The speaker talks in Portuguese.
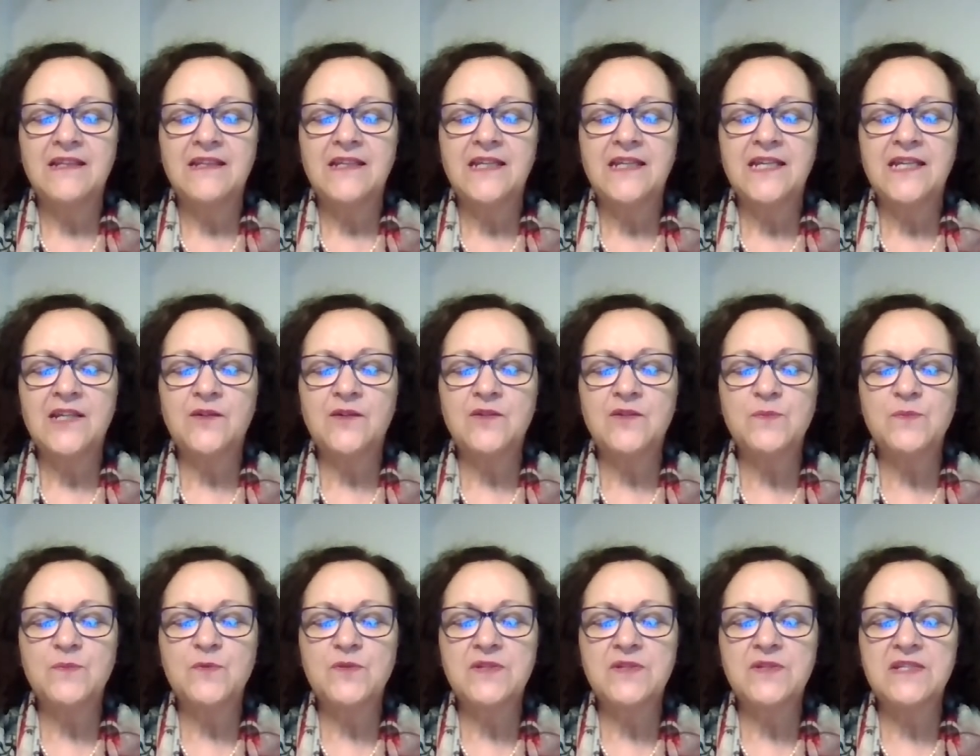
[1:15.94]
e que nós
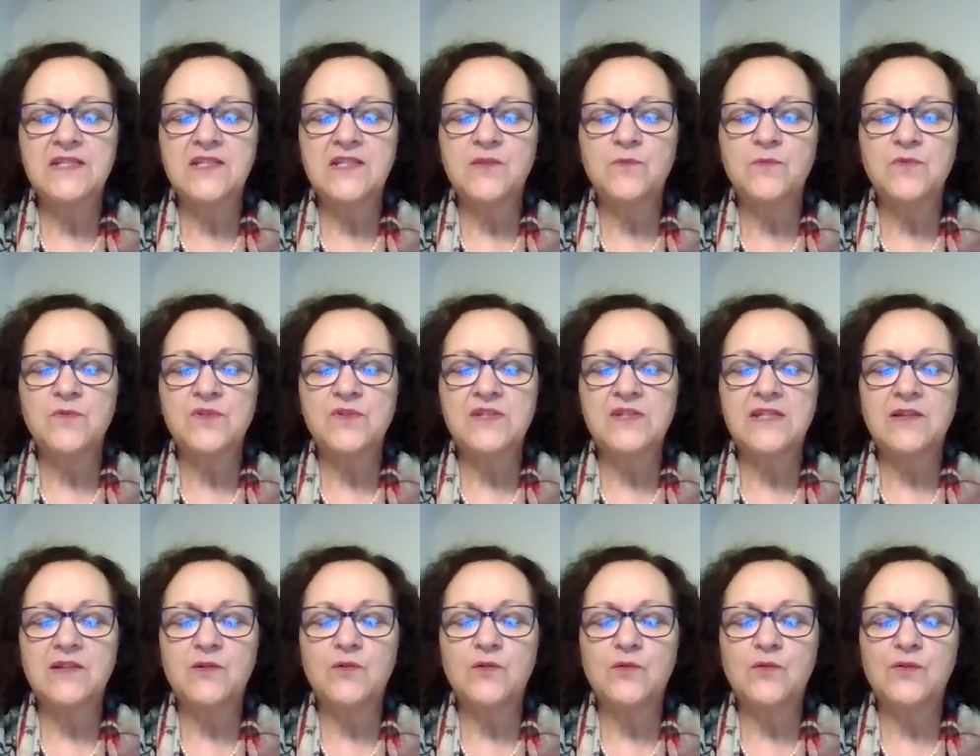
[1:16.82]
possamos
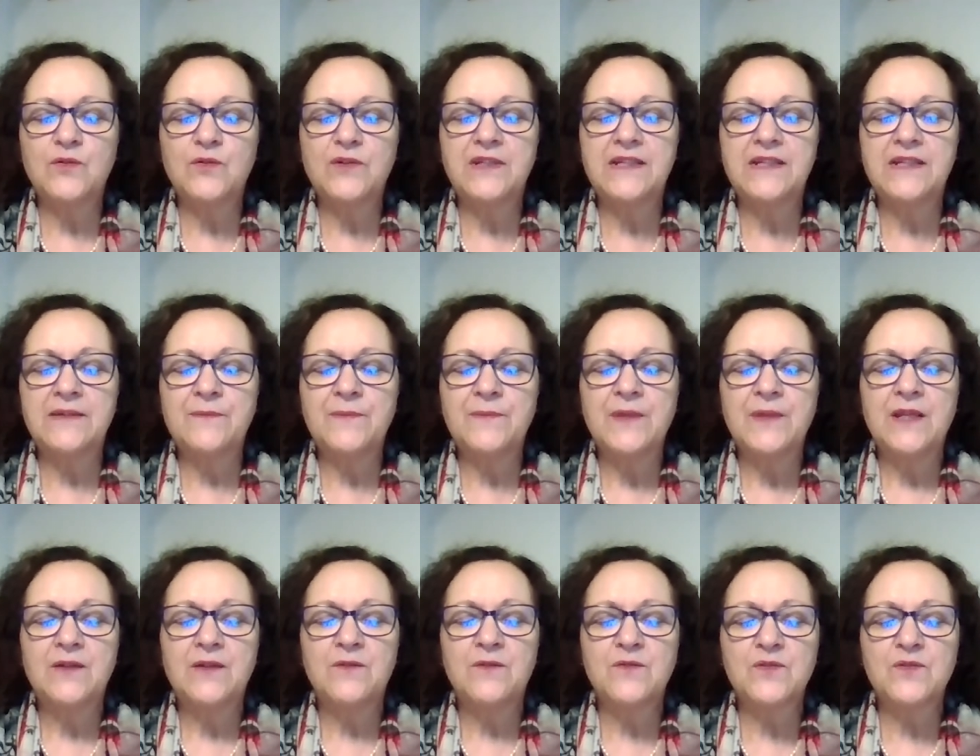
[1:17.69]
agora
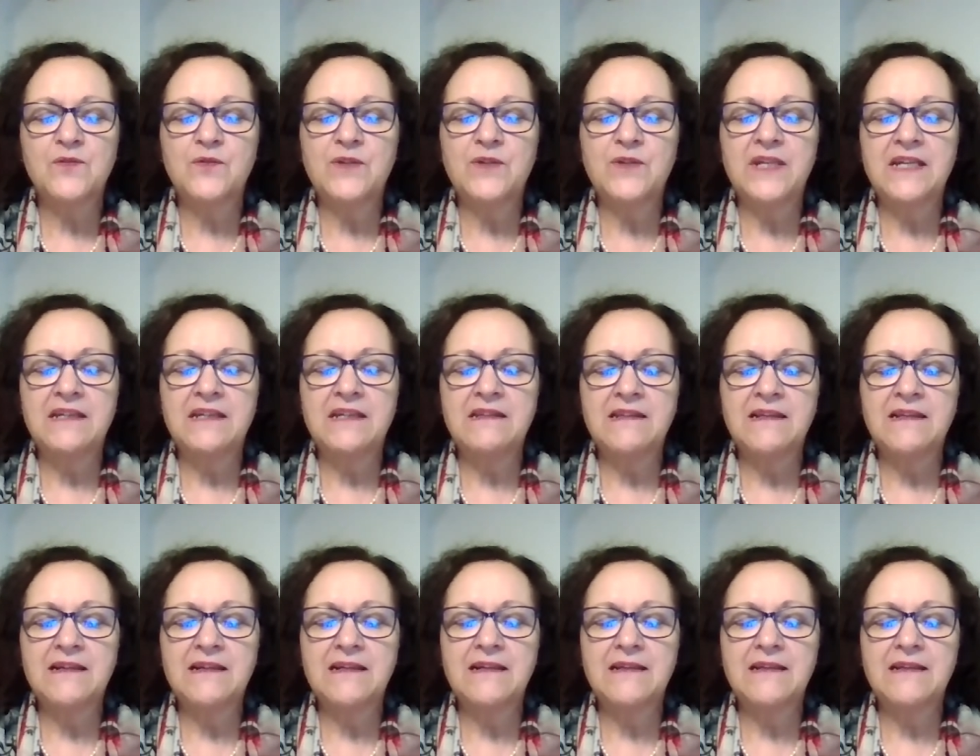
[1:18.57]
nos
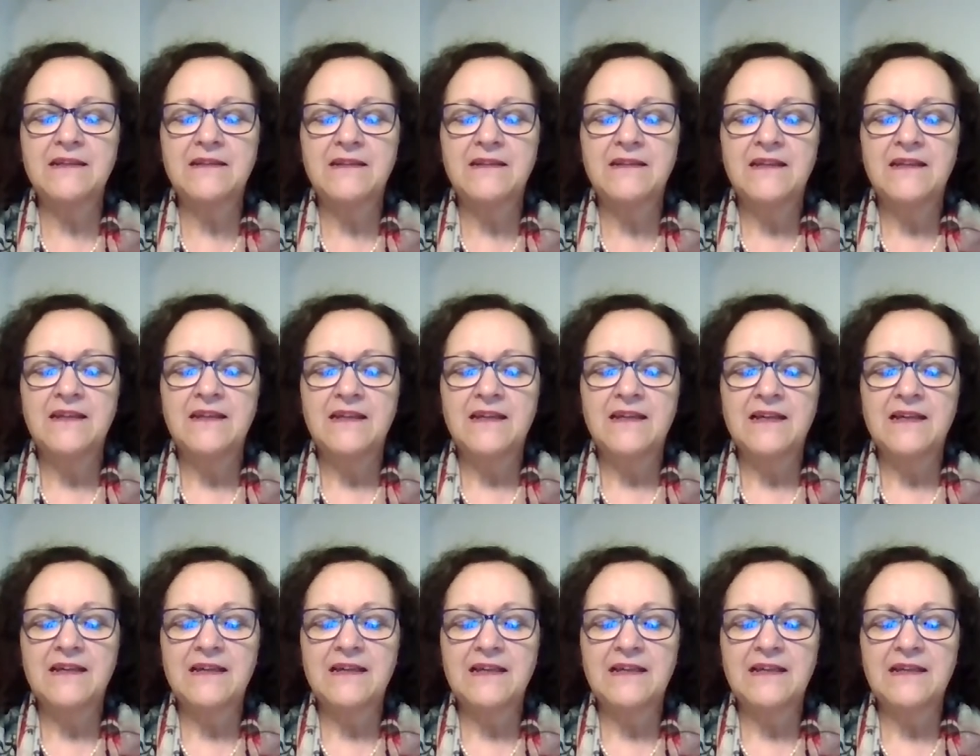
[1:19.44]
conectar
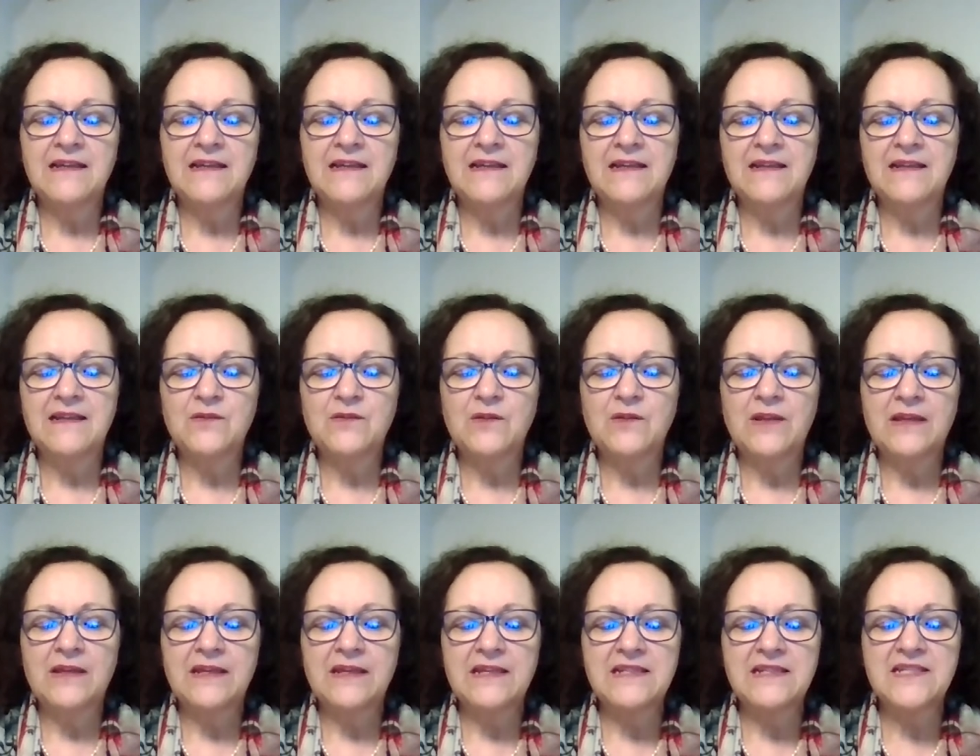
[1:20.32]
a,
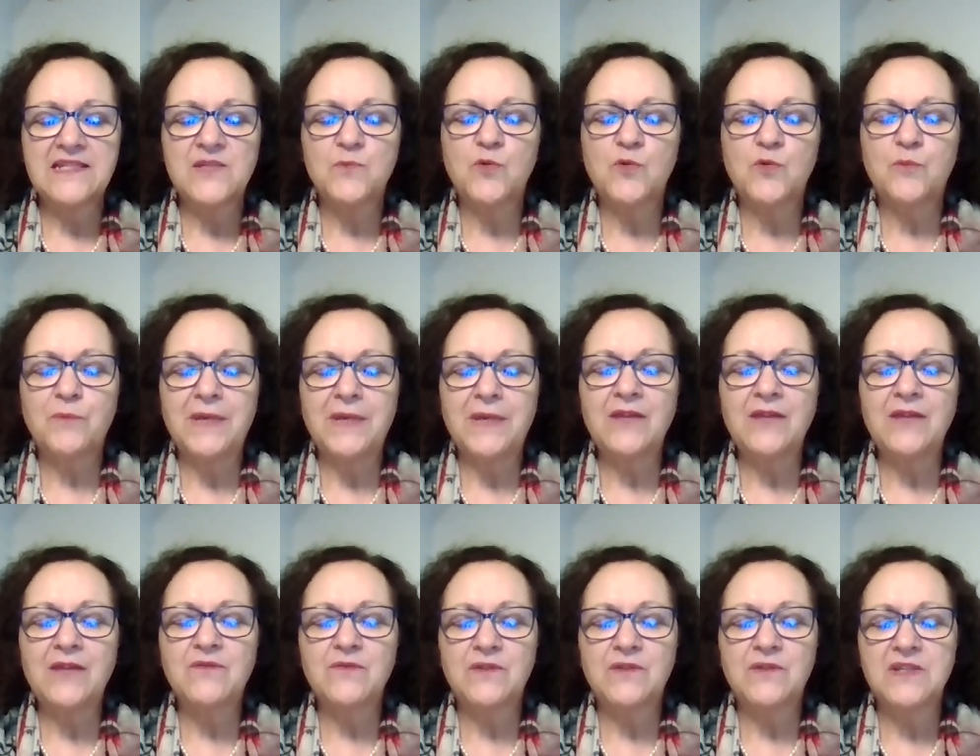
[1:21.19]
a, esse
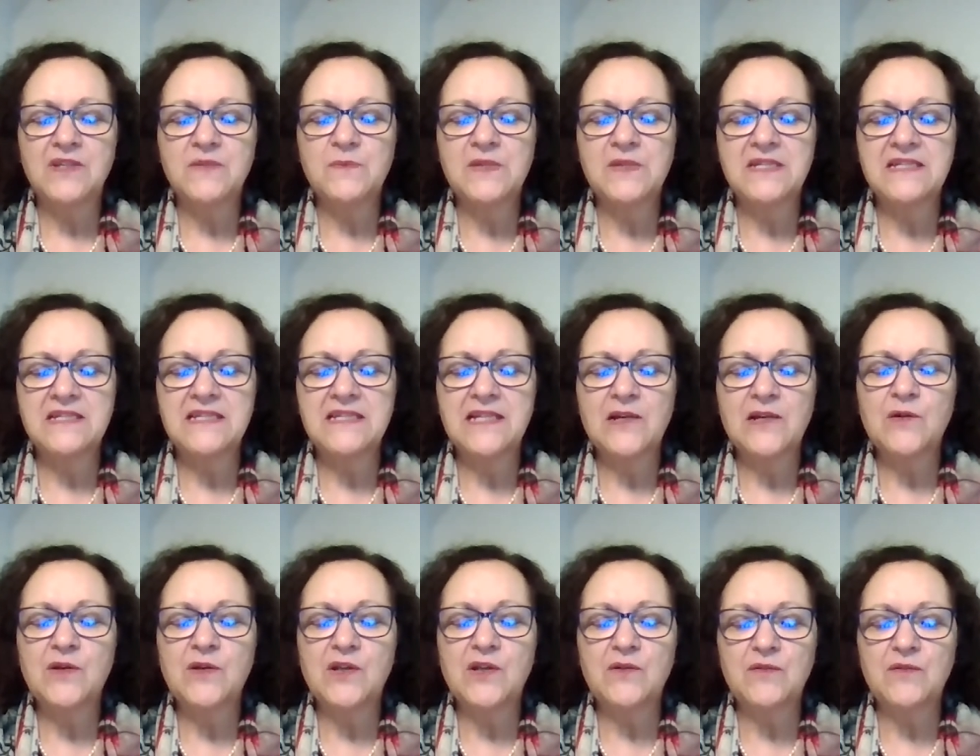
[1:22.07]
momento
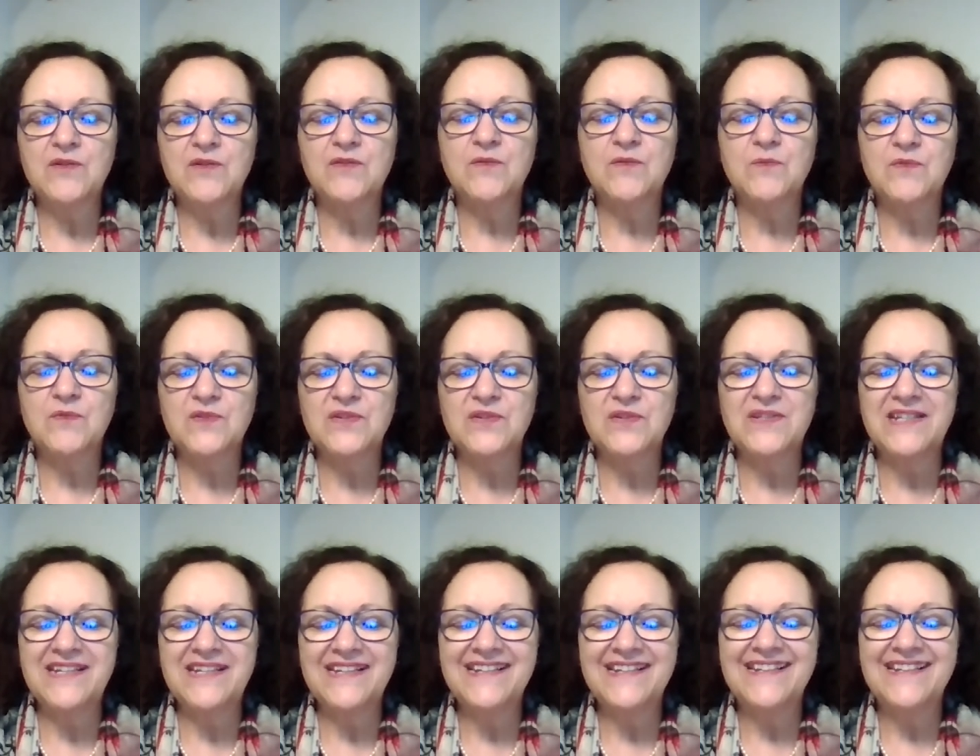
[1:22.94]
especial que nós vamos
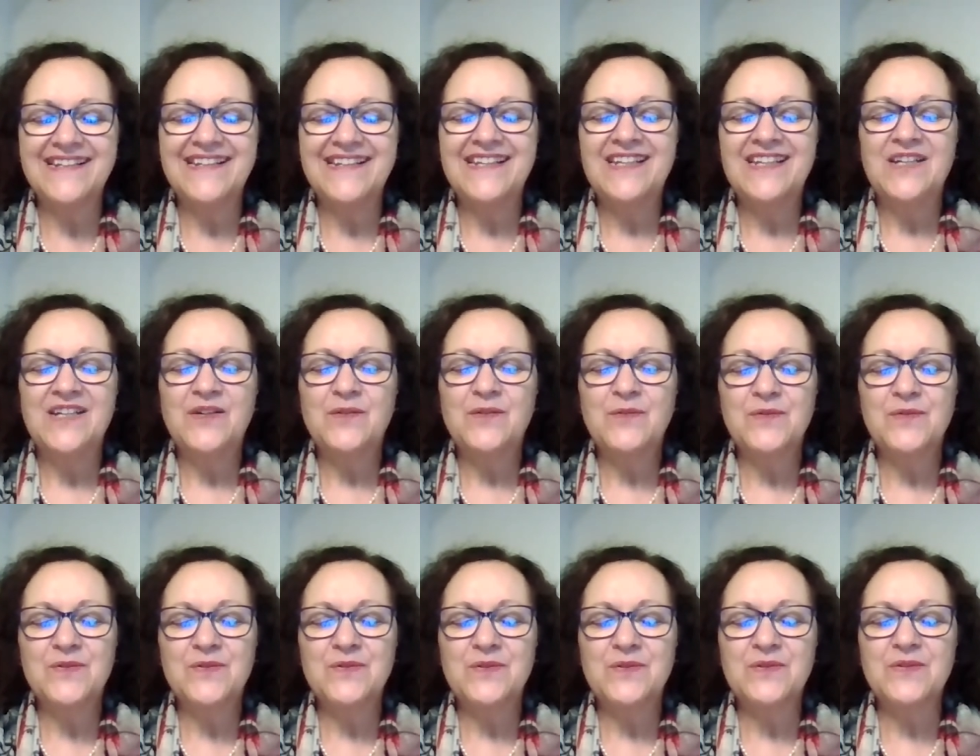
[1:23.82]
ter
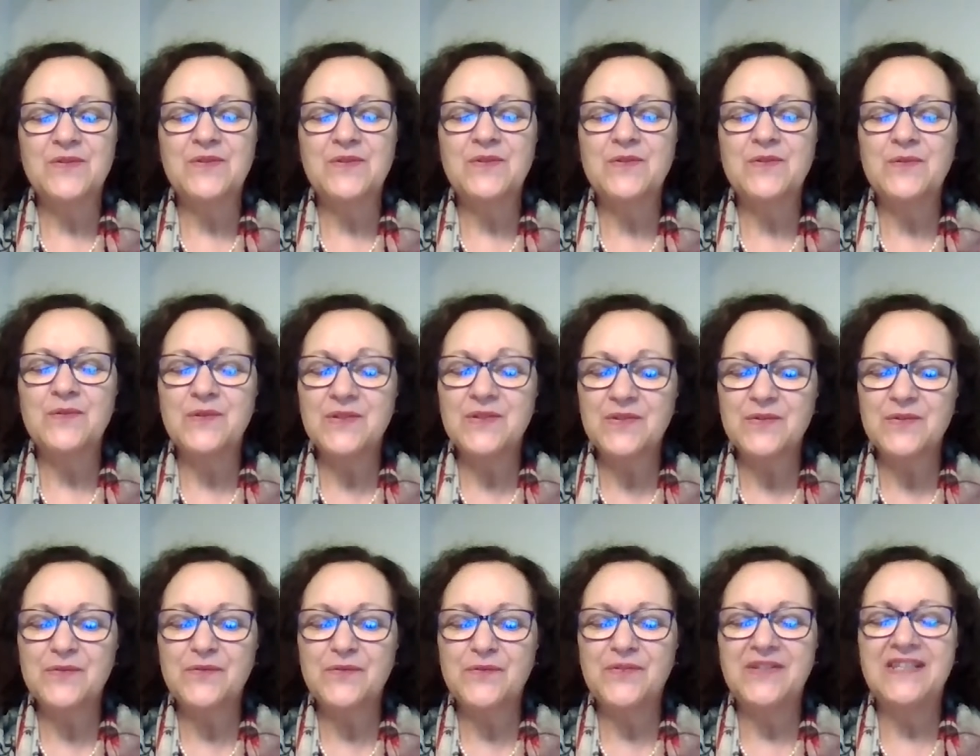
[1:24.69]
com os nossos dois
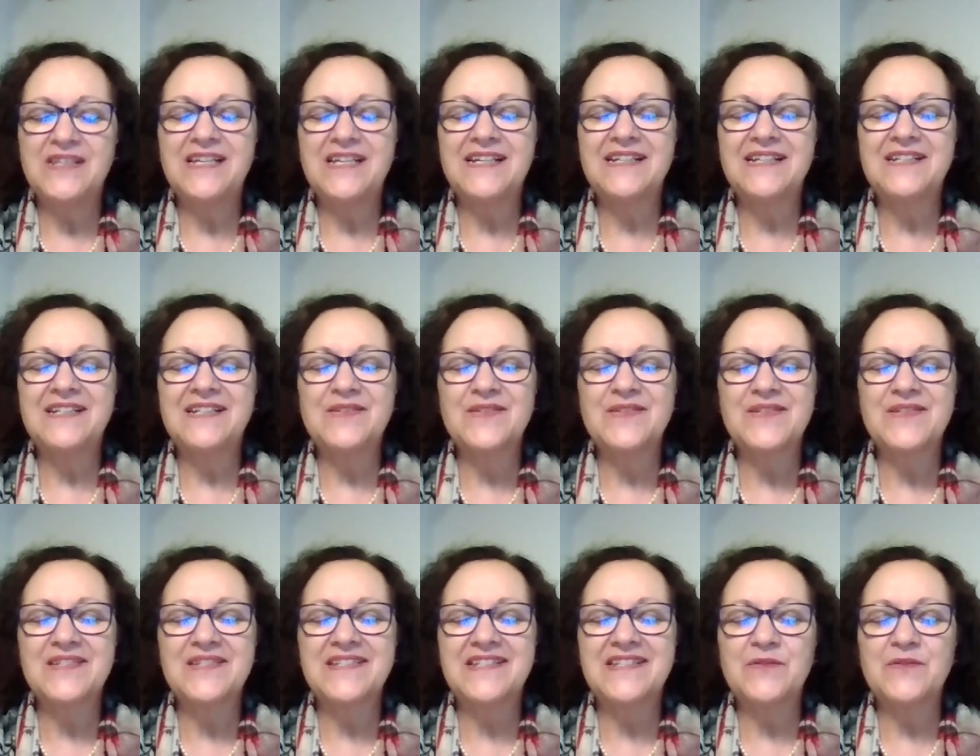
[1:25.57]

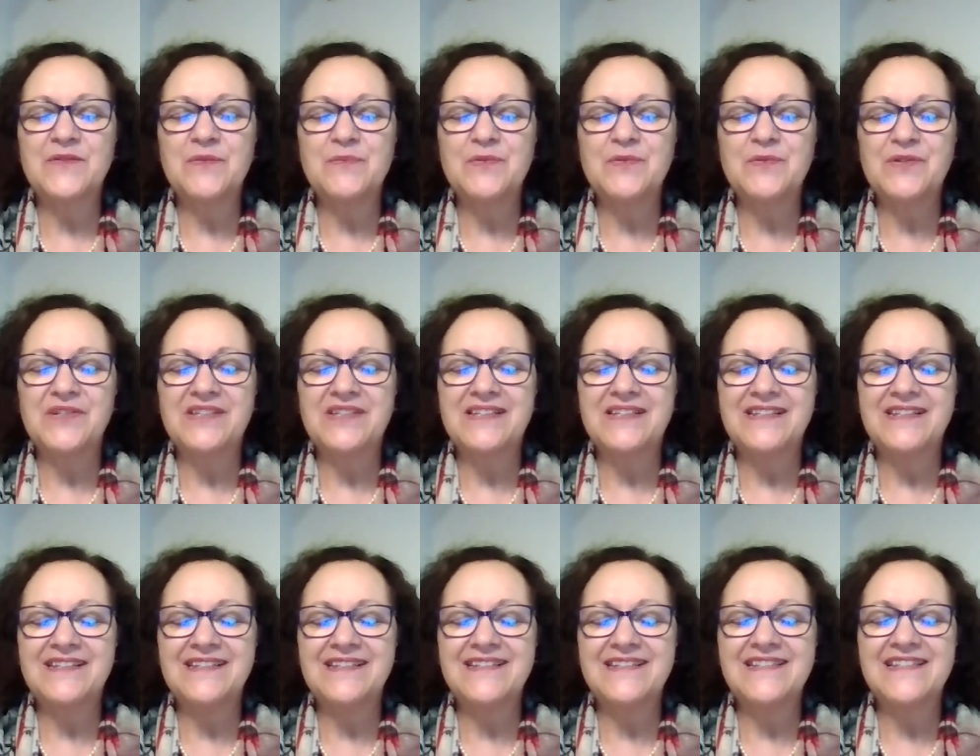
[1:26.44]
convidados tão
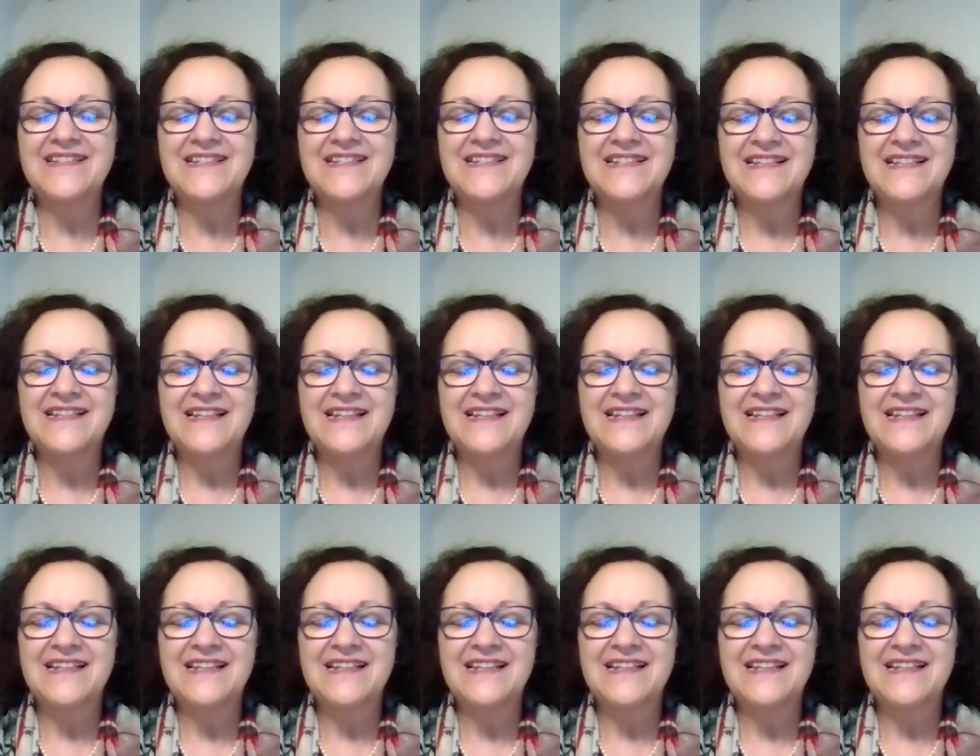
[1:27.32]
importantes,